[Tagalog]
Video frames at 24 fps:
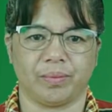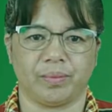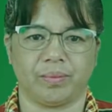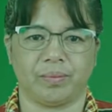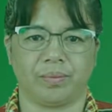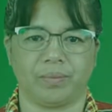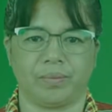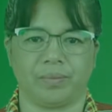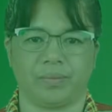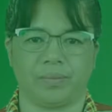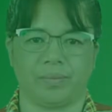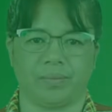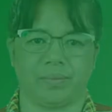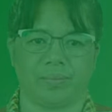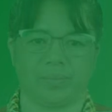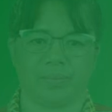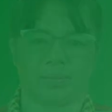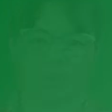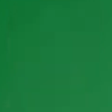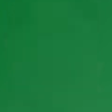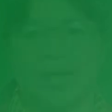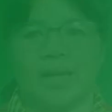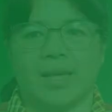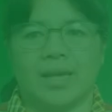Mm.
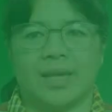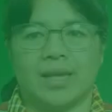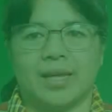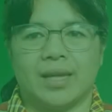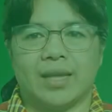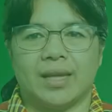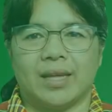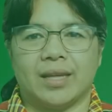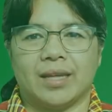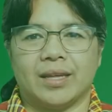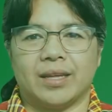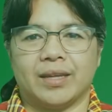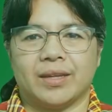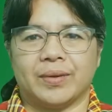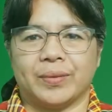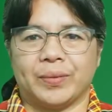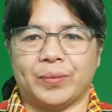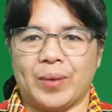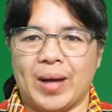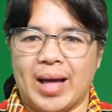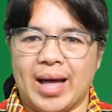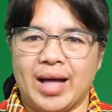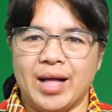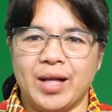
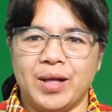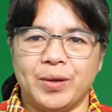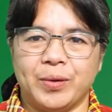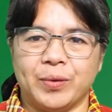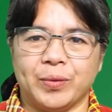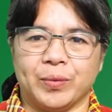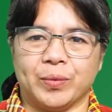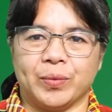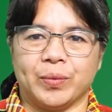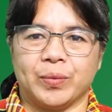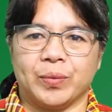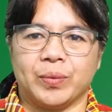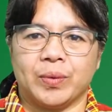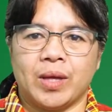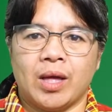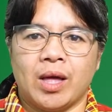Wow!